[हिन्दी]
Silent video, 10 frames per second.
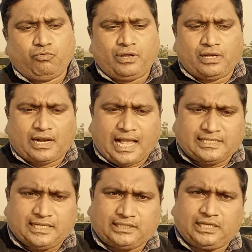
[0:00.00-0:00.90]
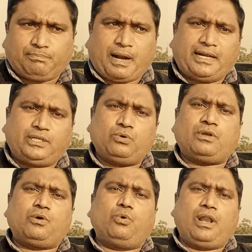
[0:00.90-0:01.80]
वो इन राजनीतिक पार्टियों
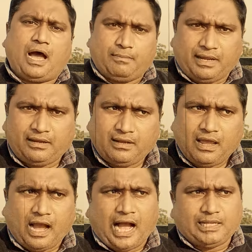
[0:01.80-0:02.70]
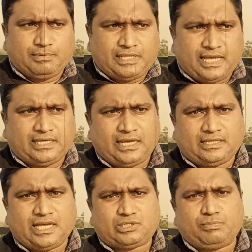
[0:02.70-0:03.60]
के गुलाम है आज भी देखिए
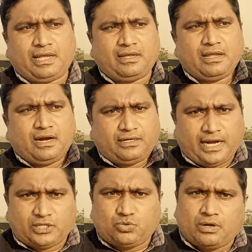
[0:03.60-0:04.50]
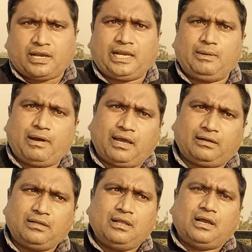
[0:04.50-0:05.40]
देश में डेढ़ सौ के करीब अगर
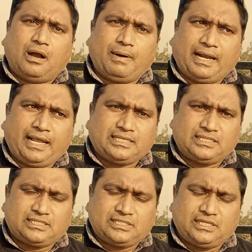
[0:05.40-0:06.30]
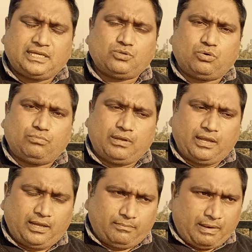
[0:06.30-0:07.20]
हमारे एस सी के जो
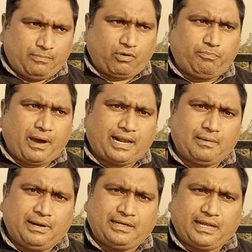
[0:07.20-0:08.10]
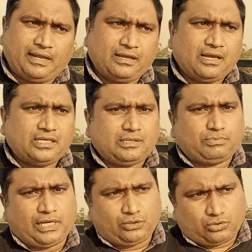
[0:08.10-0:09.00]
मेंबर ऑफ पार्लियामेंट हैं
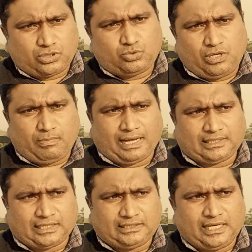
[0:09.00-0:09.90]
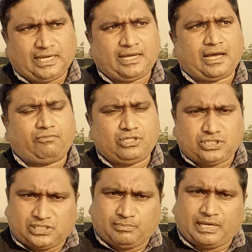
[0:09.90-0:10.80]
जब दलितों से जुड़ी बात आती है या
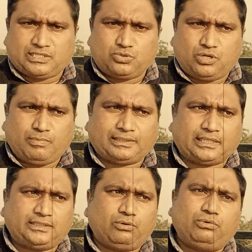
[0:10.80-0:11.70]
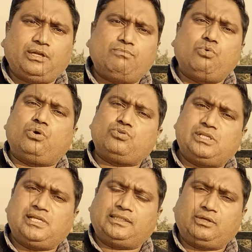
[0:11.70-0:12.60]
वंचित समाज से जुड़ी बात आती है उनके मुंह क्यों
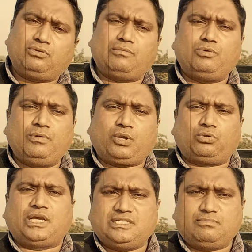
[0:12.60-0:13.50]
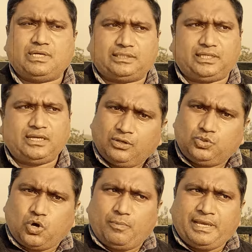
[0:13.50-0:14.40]
चल जाते हैं उनके मुंह में क्यों दही जम जाती है
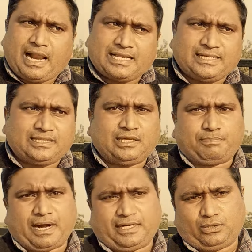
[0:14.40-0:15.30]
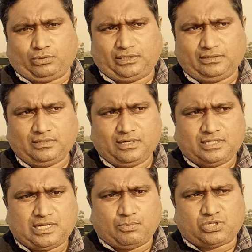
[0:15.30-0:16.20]
जो भी राजनीतिक पार्टी होगी
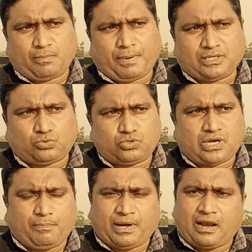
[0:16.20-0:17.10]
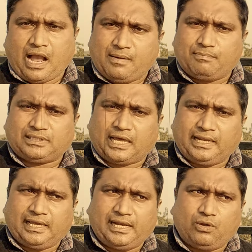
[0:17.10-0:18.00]
जब उसके पास कुछ अपना काम
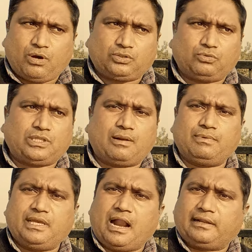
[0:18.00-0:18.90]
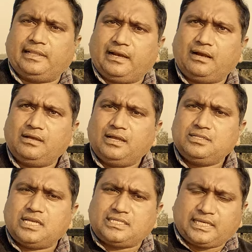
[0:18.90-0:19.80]
बताने के लिए नहीं होगा तो वो धर्म की आड़ लेगा हम्म।
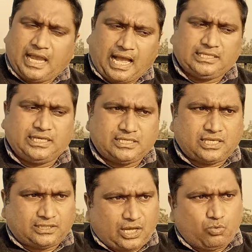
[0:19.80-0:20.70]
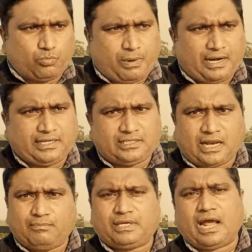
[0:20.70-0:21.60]
जैसे कि आज ये सत्तारूढ़ पार्टी
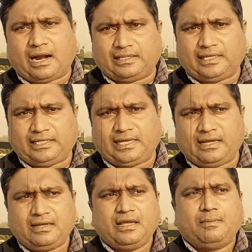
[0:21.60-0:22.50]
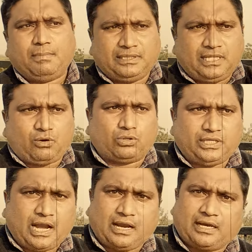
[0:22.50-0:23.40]
धर्म की आड़ ले रही है हम्म। मंदिर को
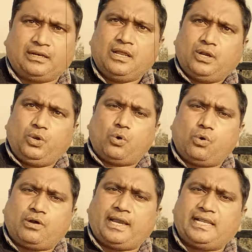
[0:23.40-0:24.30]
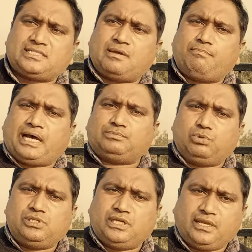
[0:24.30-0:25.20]
दिखाकर हम्म। लोगों को कह रही है सब बात
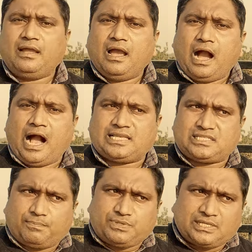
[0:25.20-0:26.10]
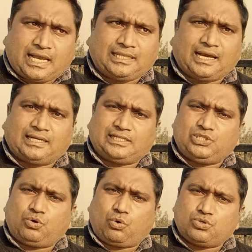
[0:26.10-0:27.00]
भूल जाइए आज सबसे ज्यादा अगर
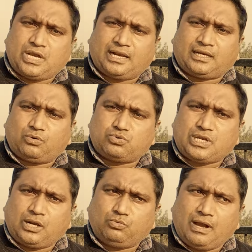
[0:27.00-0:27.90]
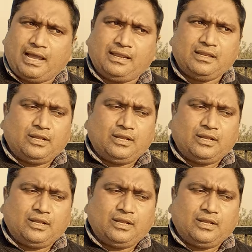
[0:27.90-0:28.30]
किसी को रोजगार का नुकसान हुआ है